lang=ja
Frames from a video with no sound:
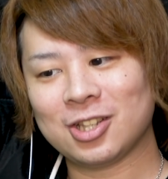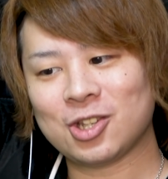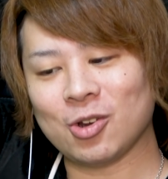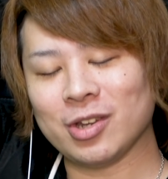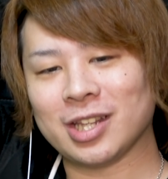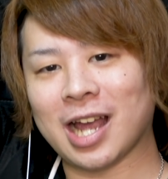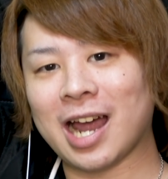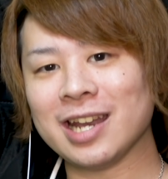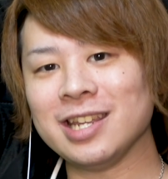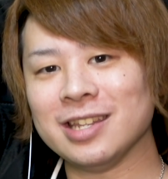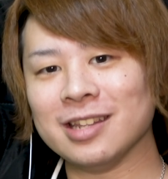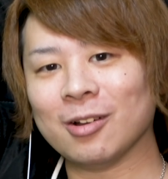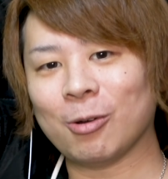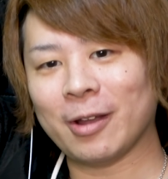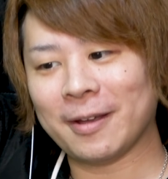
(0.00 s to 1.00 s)
ちょい足
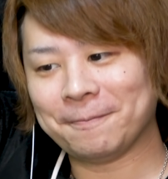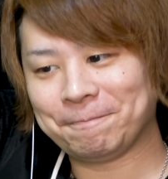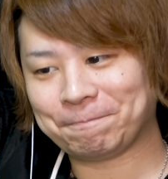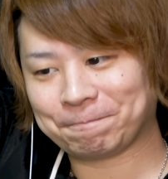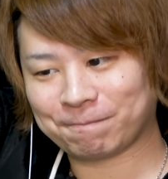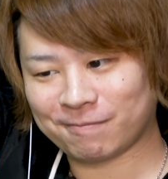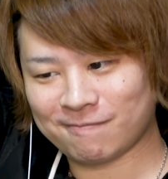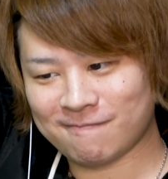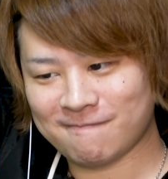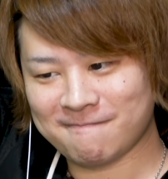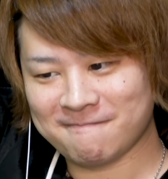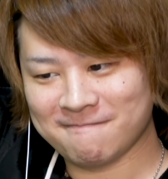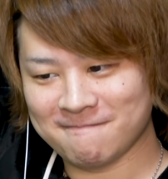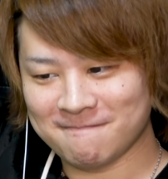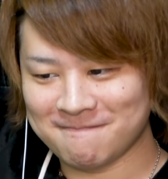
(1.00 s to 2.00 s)
りんねこれ
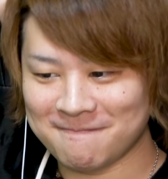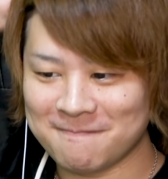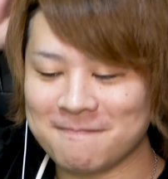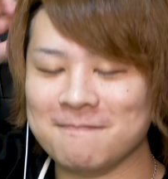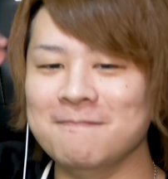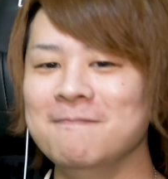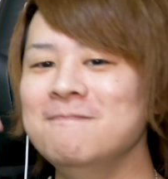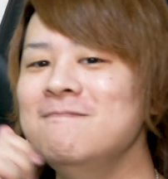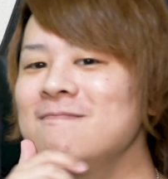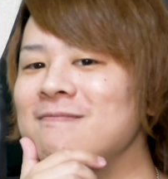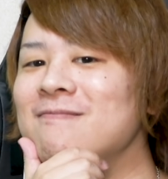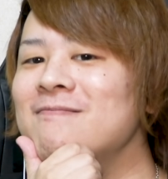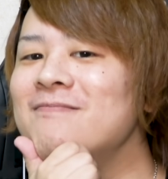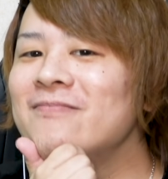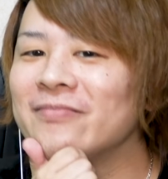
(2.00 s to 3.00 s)
うん
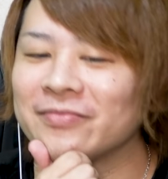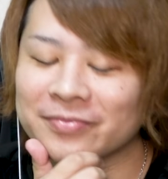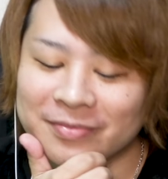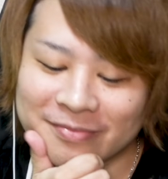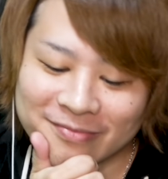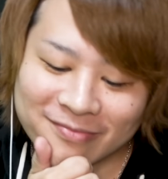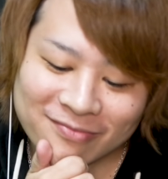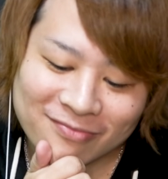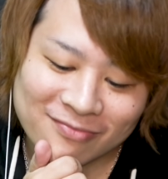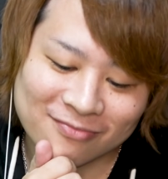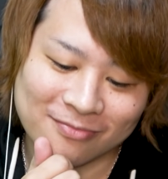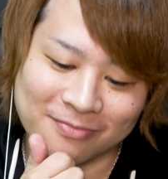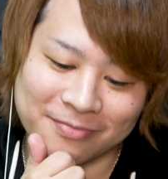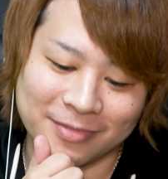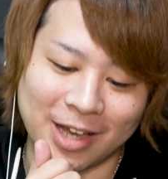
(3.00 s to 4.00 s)

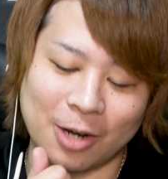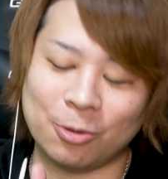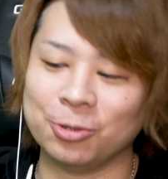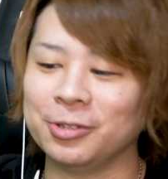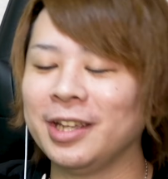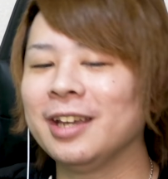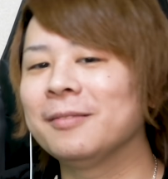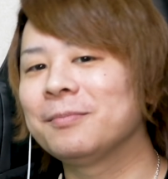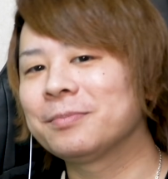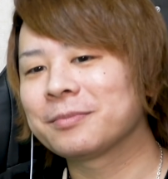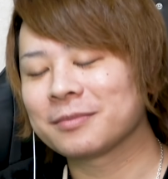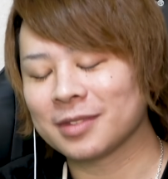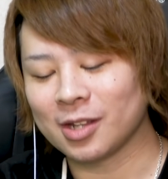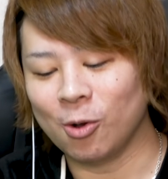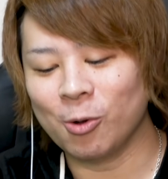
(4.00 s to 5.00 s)
なるほどね
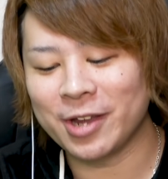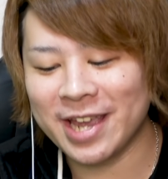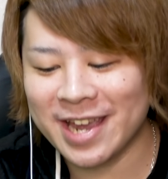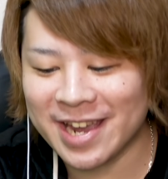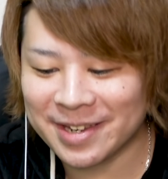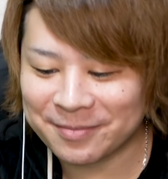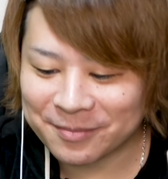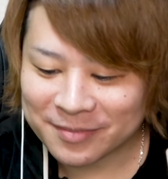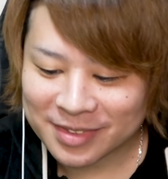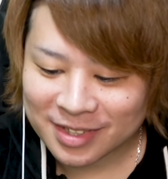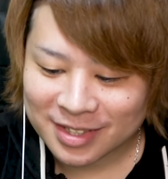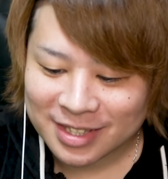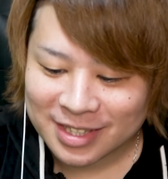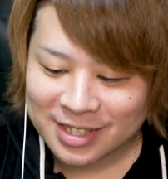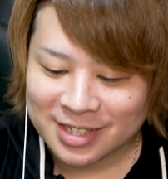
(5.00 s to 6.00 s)
オゲイ
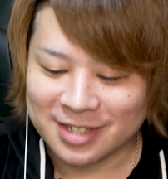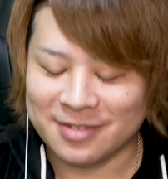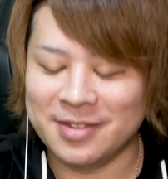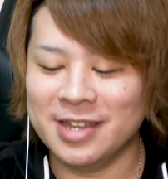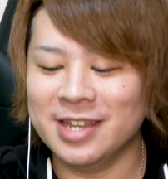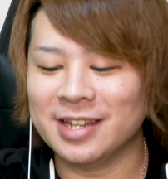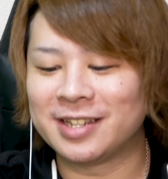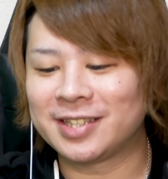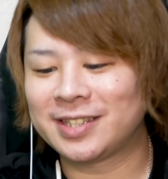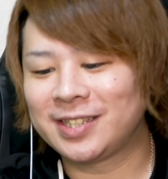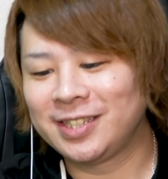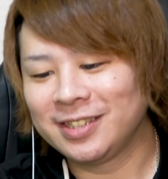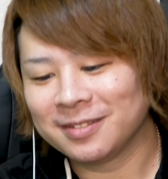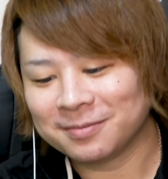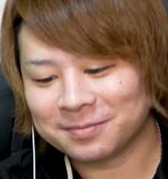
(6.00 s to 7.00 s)

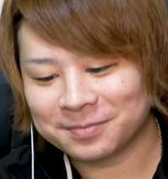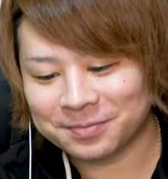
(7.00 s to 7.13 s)
NEXT